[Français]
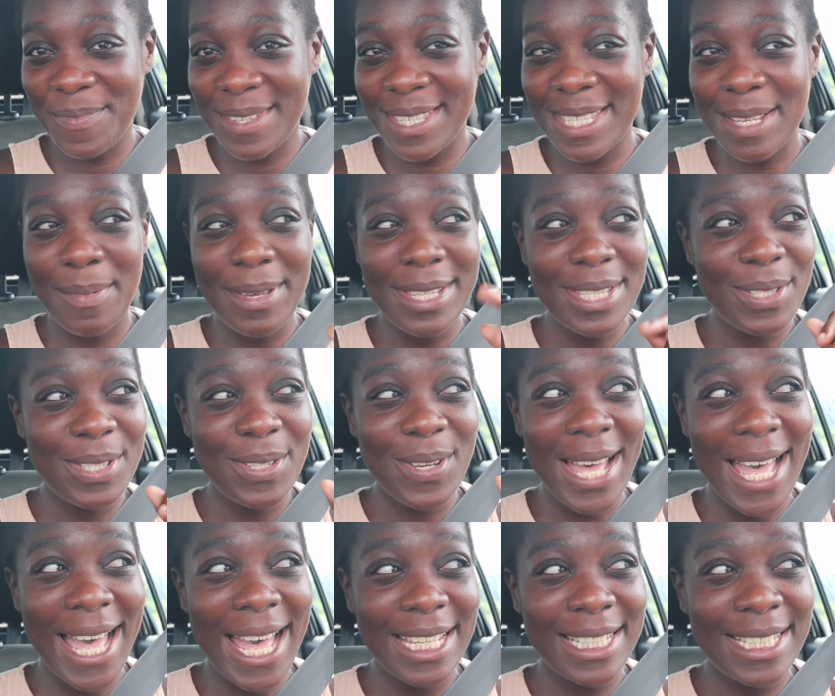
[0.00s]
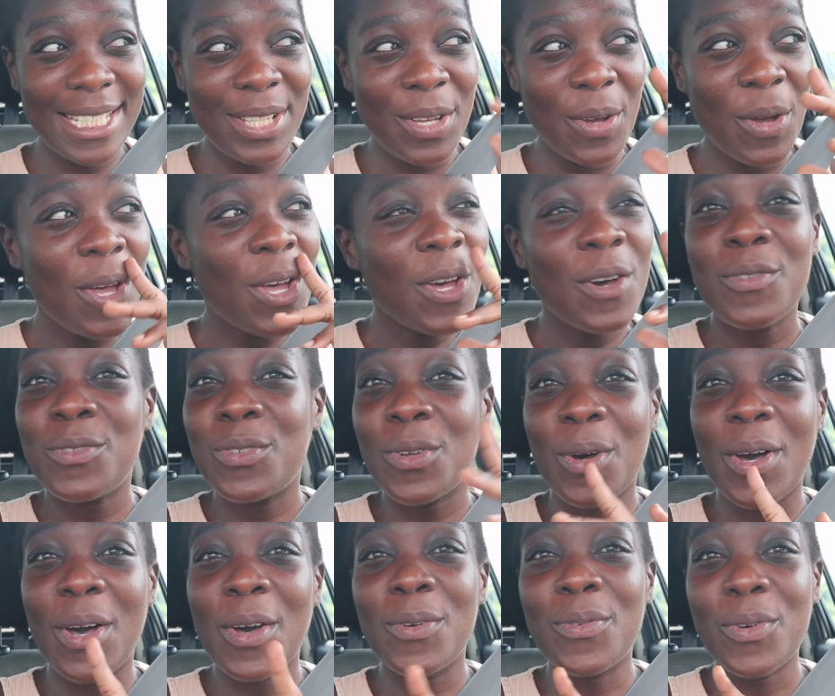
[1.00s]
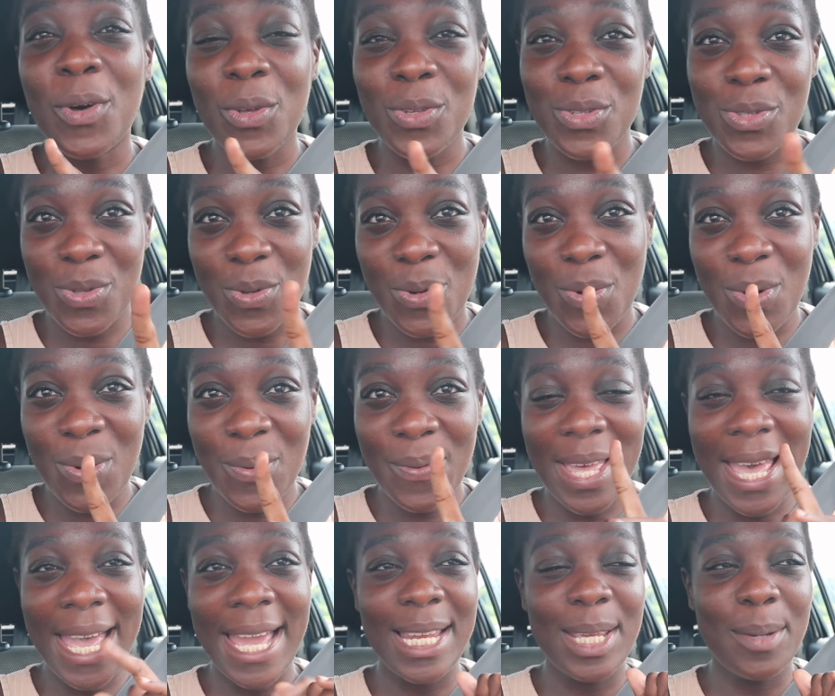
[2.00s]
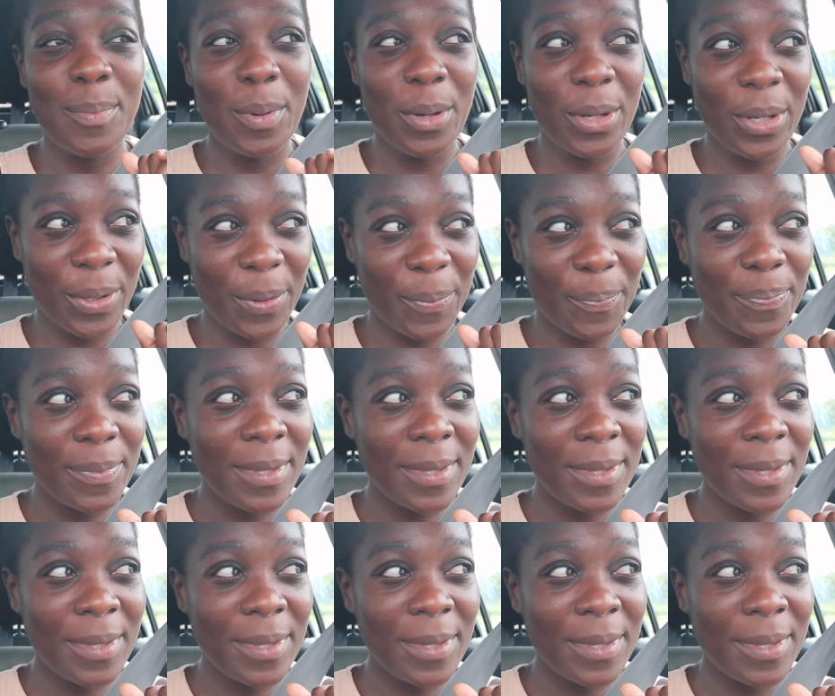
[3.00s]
Ça passait sur Arte, non, sur euh, France O à l'époque.